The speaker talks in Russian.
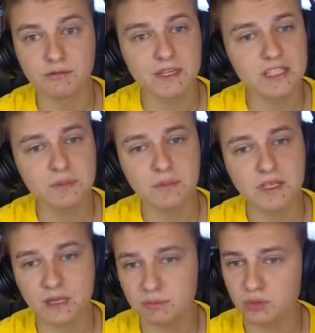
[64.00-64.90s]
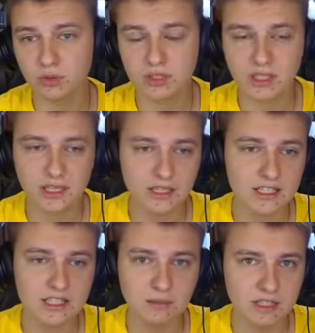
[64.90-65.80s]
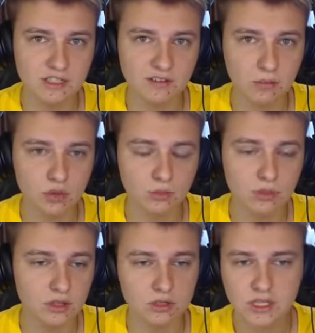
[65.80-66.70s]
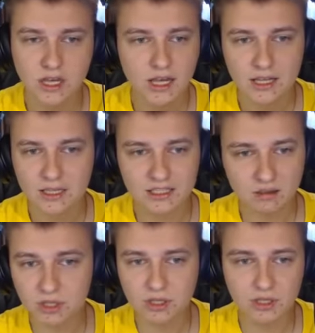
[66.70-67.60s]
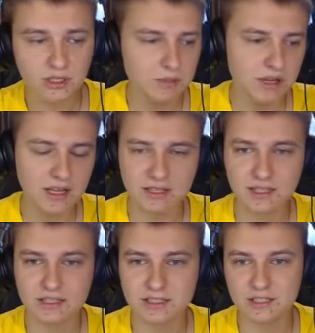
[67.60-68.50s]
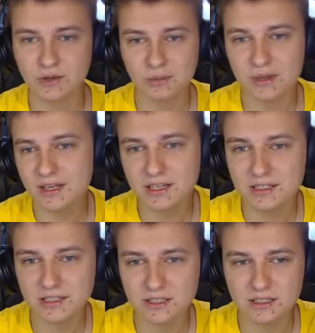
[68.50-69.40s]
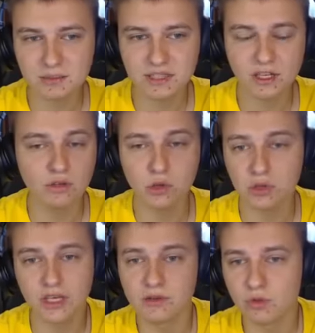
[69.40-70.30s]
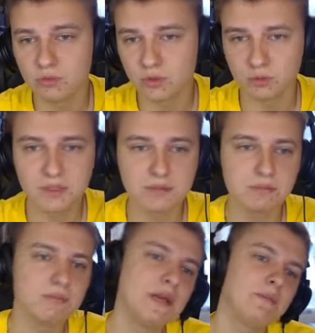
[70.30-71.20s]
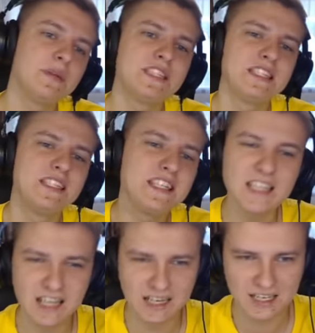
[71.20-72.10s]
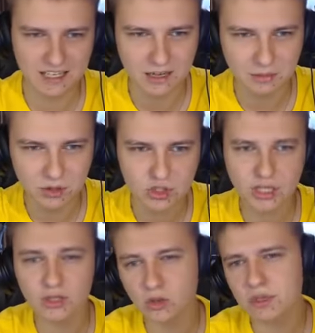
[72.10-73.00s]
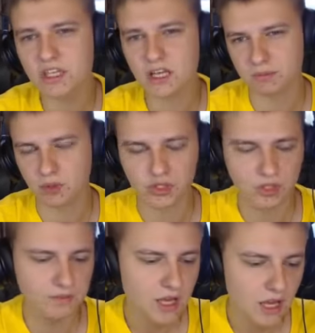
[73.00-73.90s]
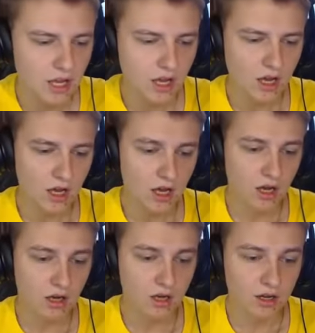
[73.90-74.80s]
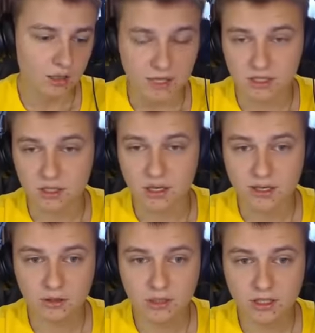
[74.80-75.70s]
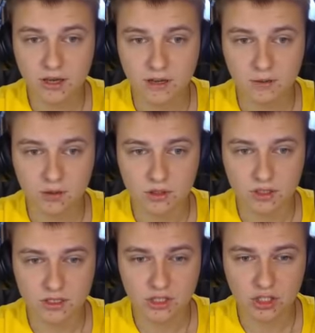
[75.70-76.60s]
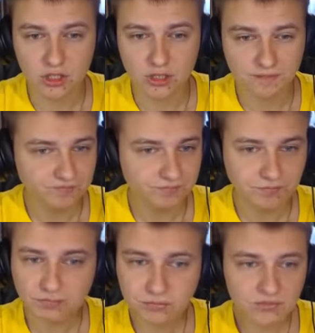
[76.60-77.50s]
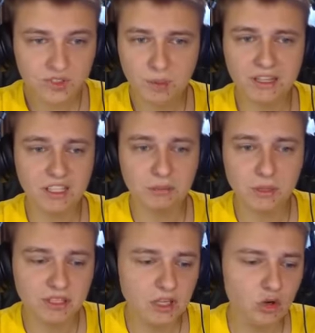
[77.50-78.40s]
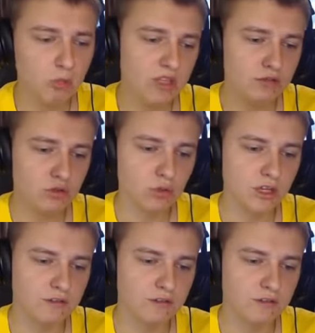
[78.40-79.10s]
принципе, я буду и так, и так снимать, если вам удобно. То есть, если вам не, неприятно со звуком игры э, смотреть видео, я его уберу. Без, мне без, не сильно она как бы нужна, но мне так проще. Ребят, э, колода такая вот. Э, значит, эм, не падает мне банда гоблинов, в сундуке